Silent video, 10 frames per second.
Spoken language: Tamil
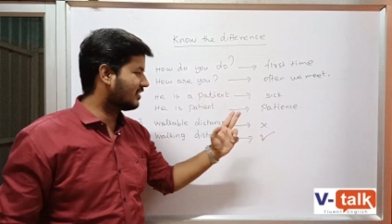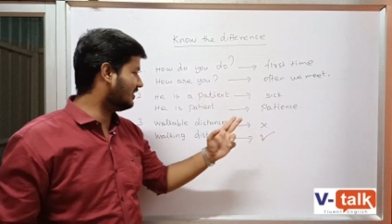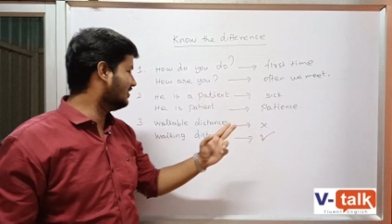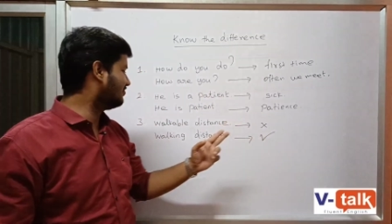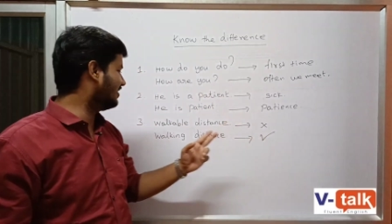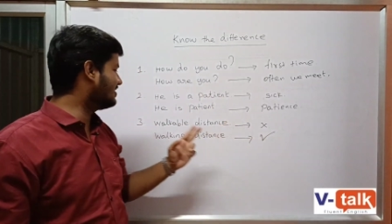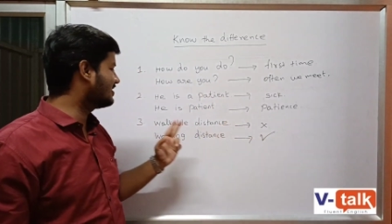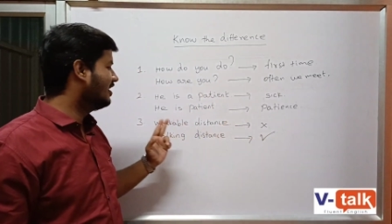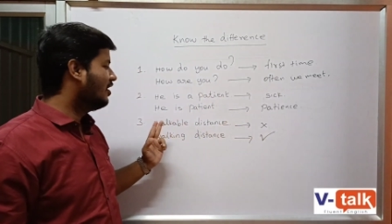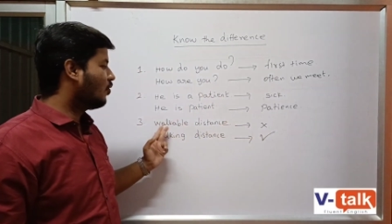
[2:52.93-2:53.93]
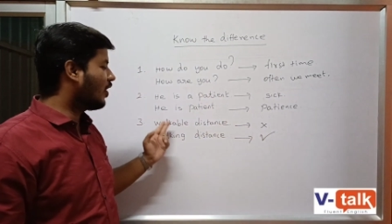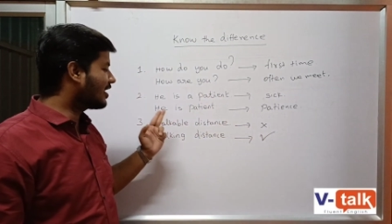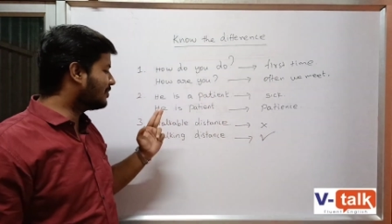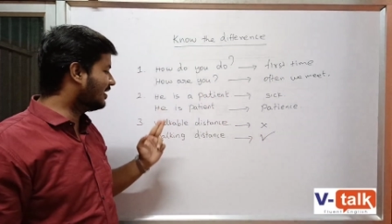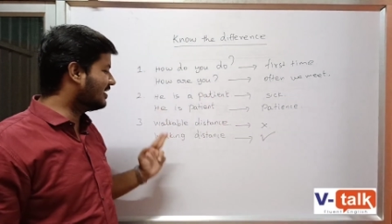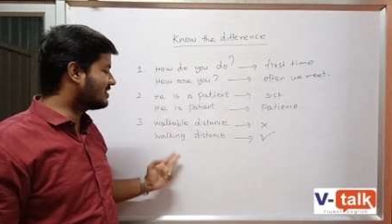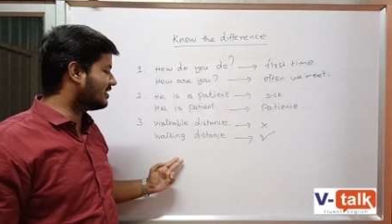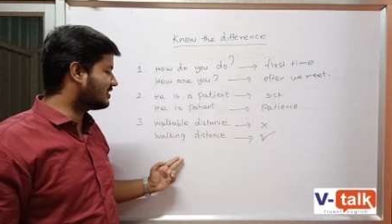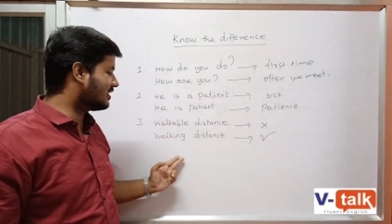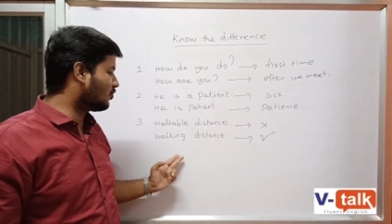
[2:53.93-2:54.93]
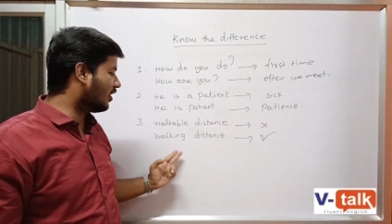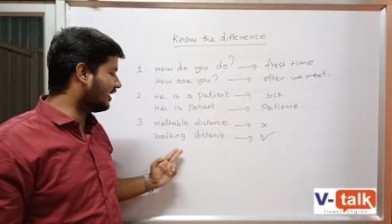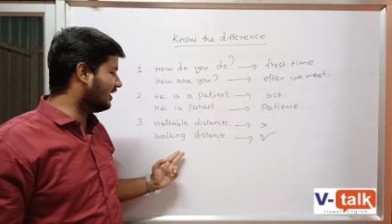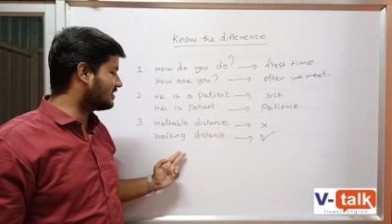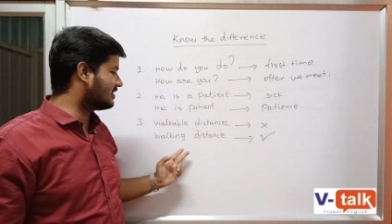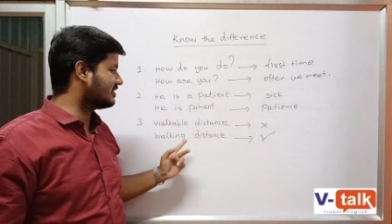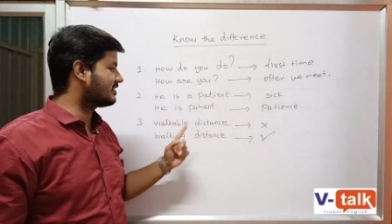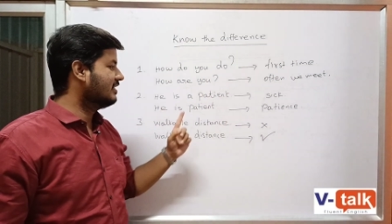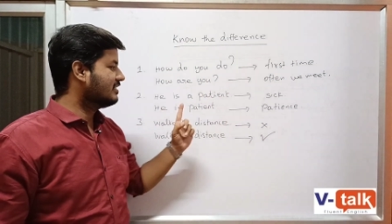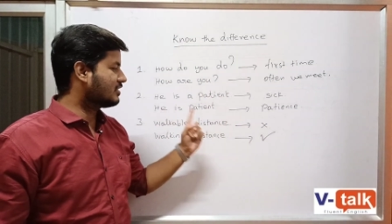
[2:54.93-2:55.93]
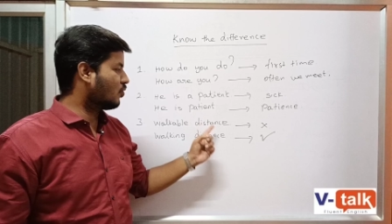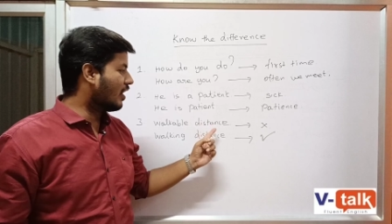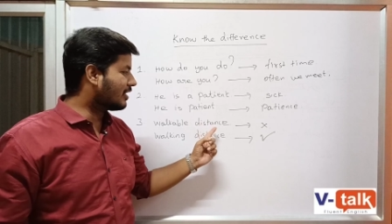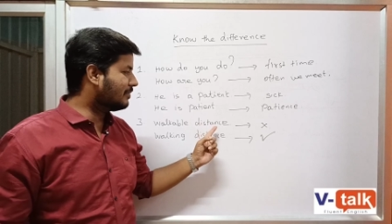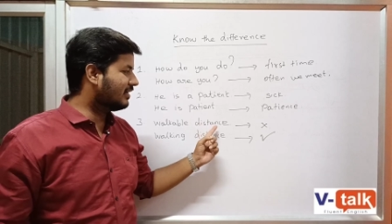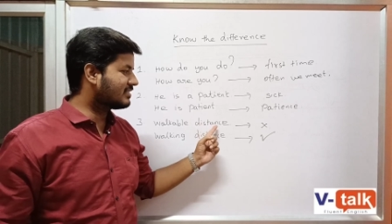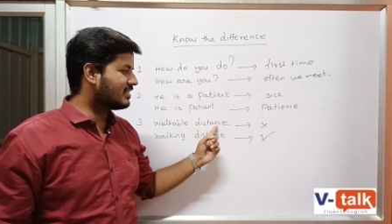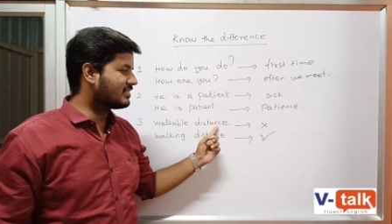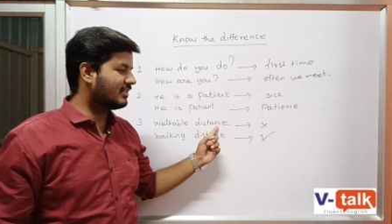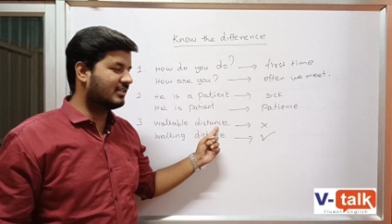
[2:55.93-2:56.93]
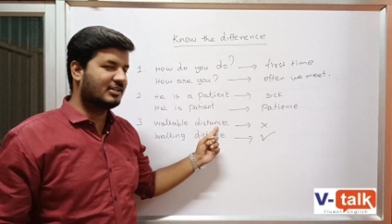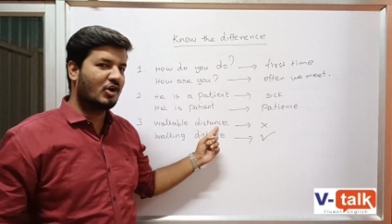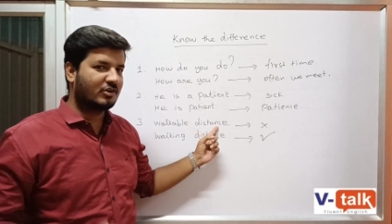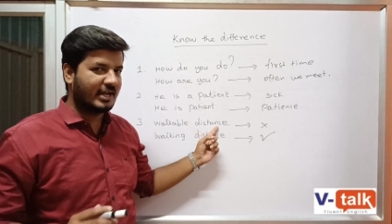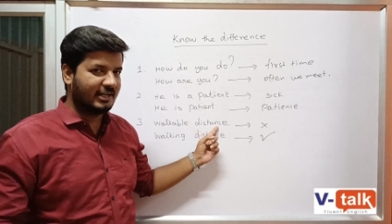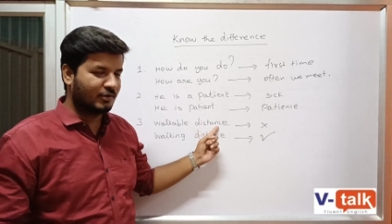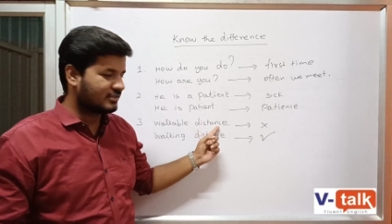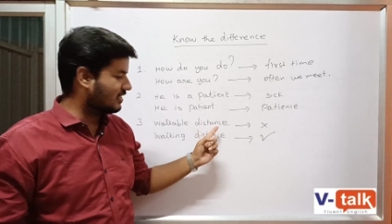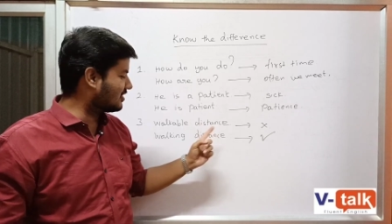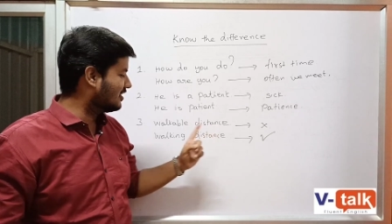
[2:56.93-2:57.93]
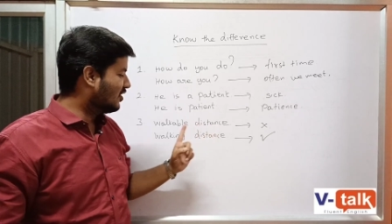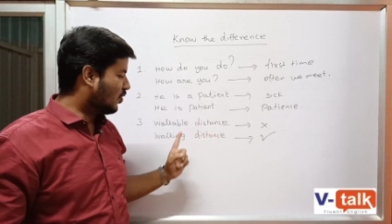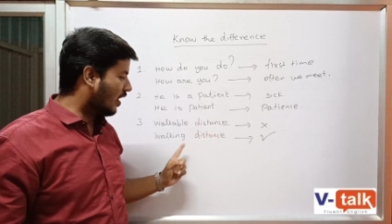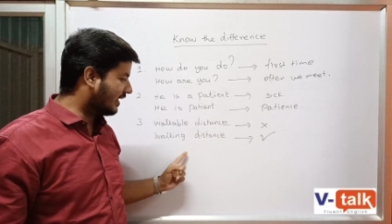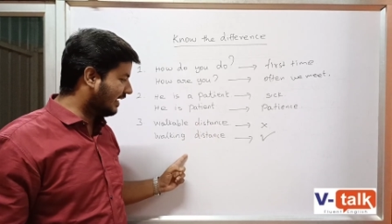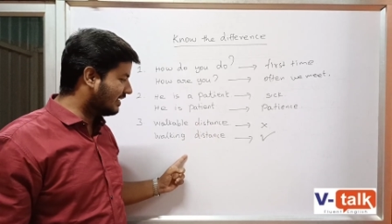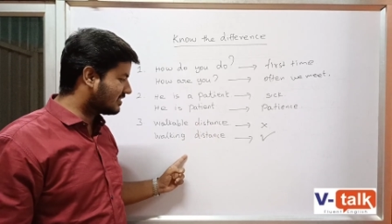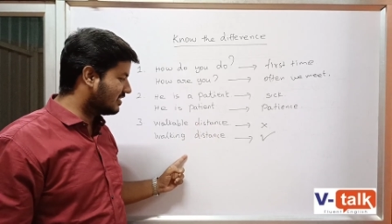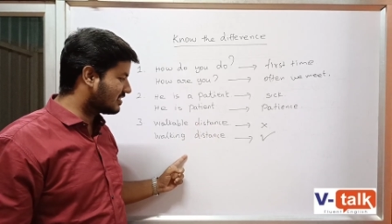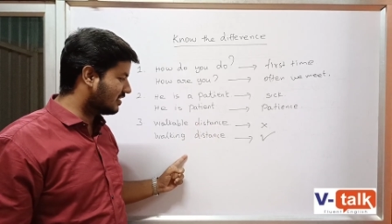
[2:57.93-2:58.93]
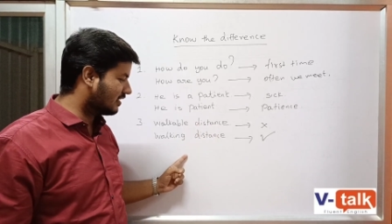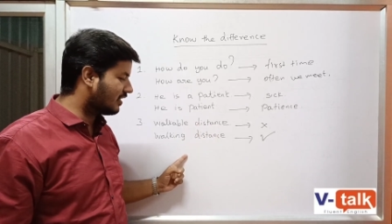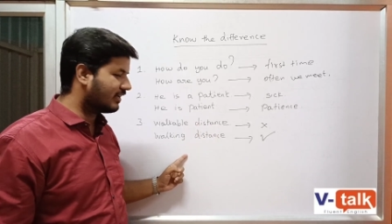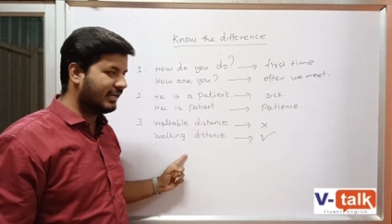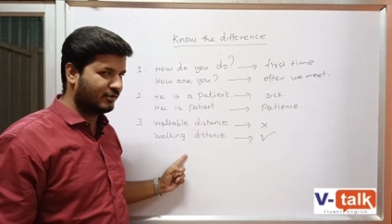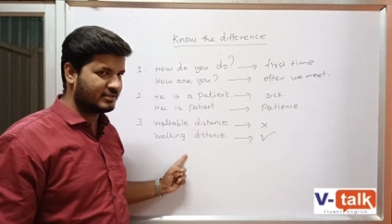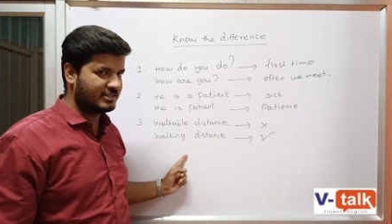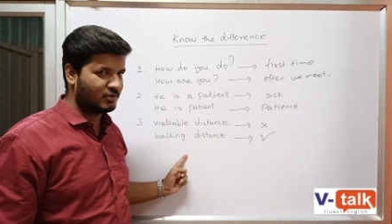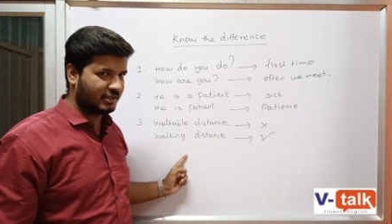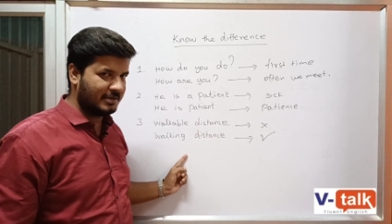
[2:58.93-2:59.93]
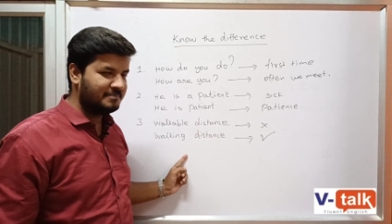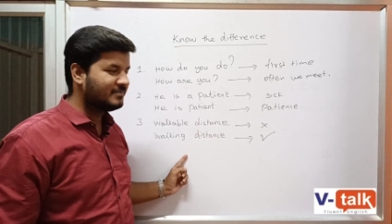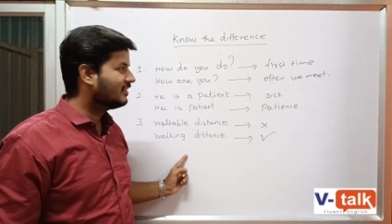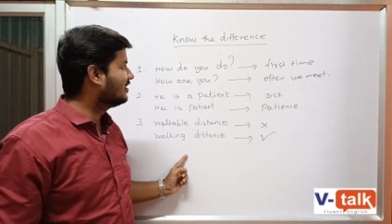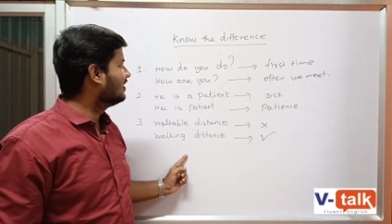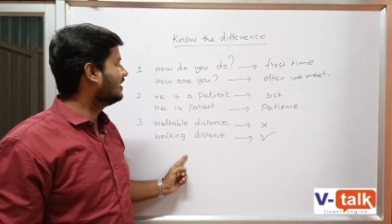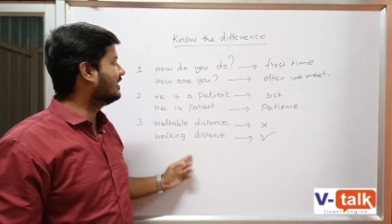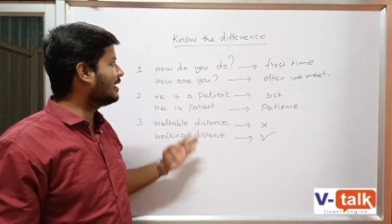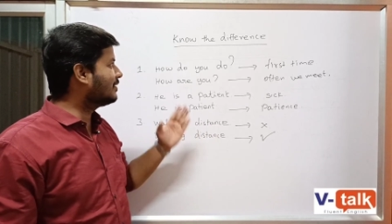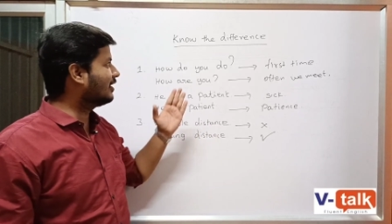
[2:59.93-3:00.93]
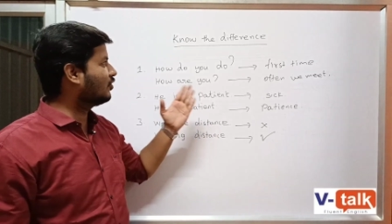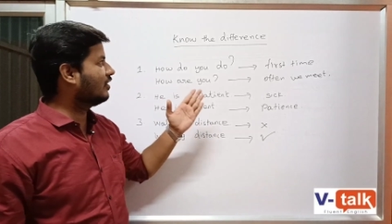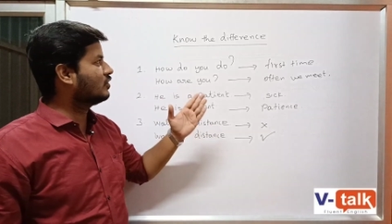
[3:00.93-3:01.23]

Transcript: சி த டிஃபரன்ஸ் வாக்கபிள் டிஸ்டன்ஸ் அண்ட் வாக்கிங் டிஸ்டன்ஸ் ஸோ வாக்கபிள் டிஸ்டன்ஸ்ன்றது நாட் ரைட் யூசேஜ் வாக்கிங் டிஸ்டன்ஸ் தான் ரைட் யூசேஜ் ஓகே இதே மாதிரி ஒரு